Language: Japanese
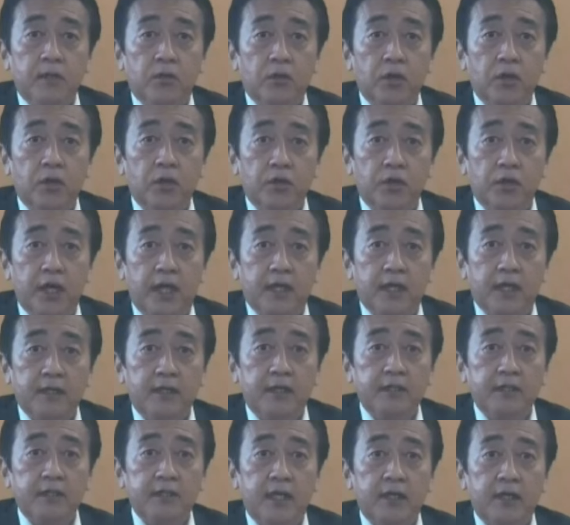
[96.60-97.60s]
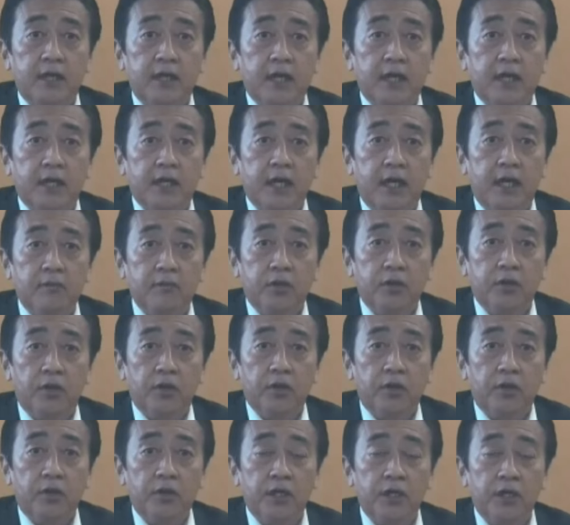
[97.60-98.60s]
このようなデジタルアーカイブ
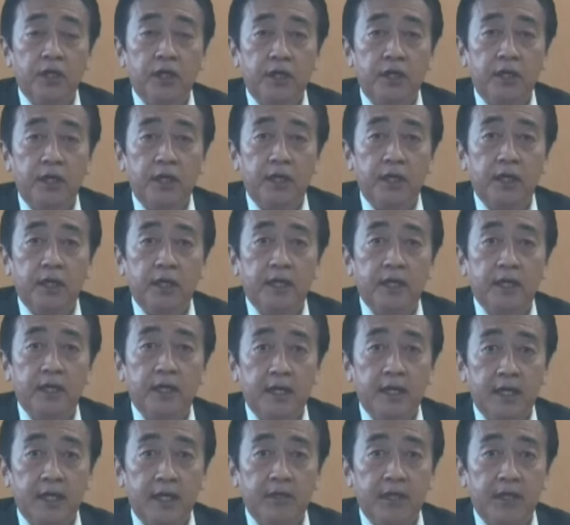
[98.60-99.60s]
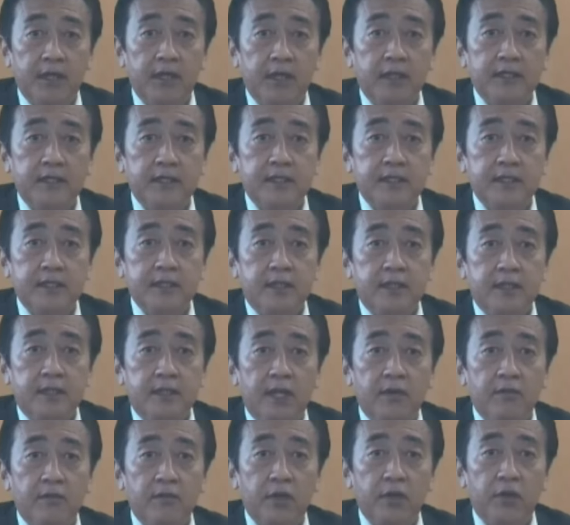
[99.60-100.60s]
の意義に鑑み
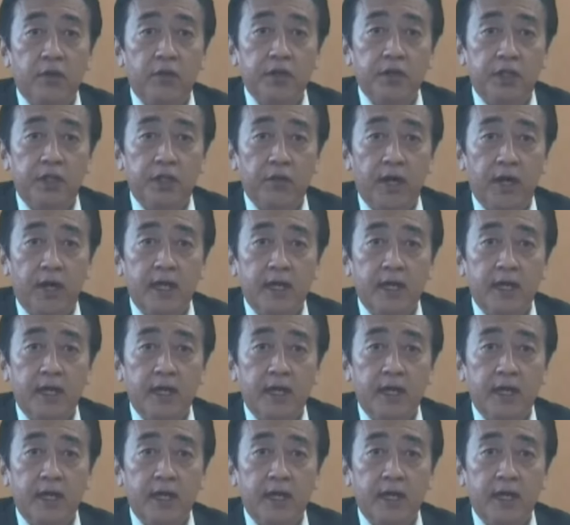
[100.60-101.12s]
政府において